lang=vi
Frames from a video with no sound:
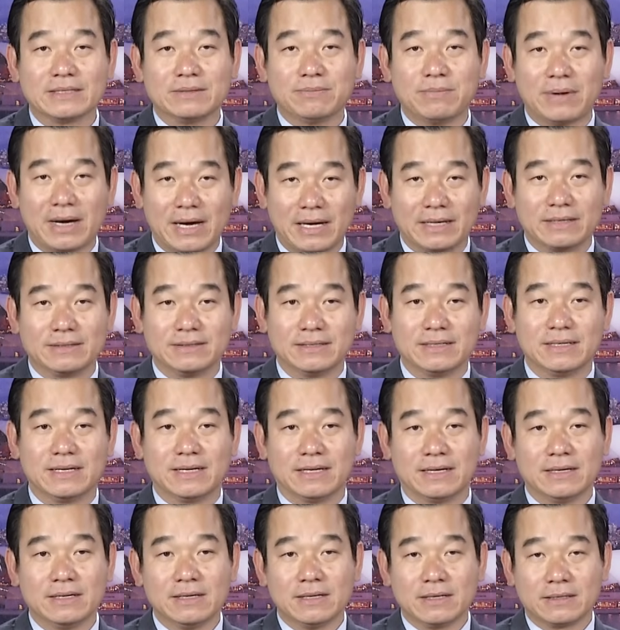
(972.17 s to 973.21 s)
thứ ba nữa
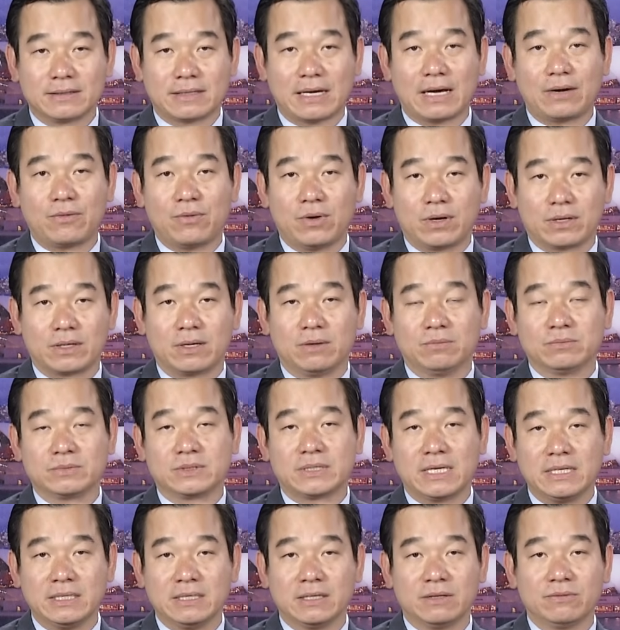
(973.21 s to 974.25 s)
là các hoạt động
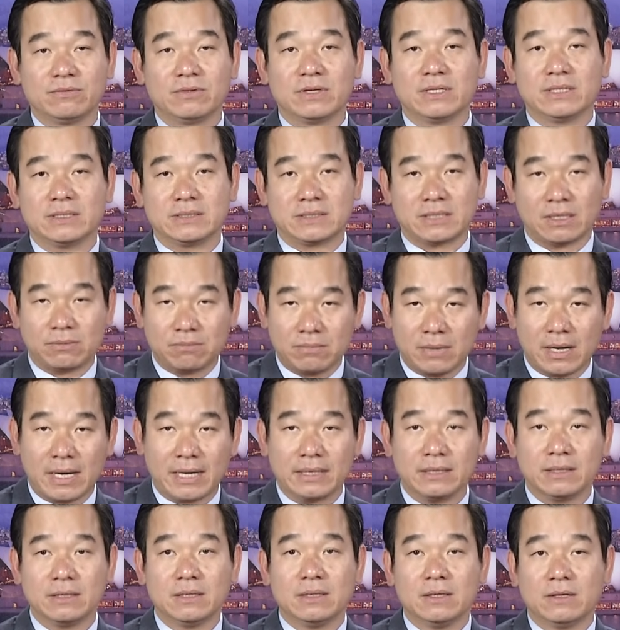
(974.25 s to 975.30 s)
xây dựng về sân
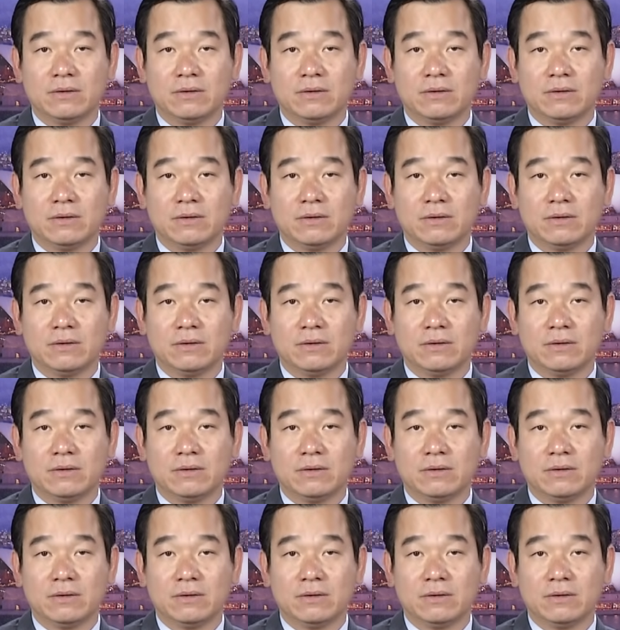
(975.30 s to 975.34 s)
bay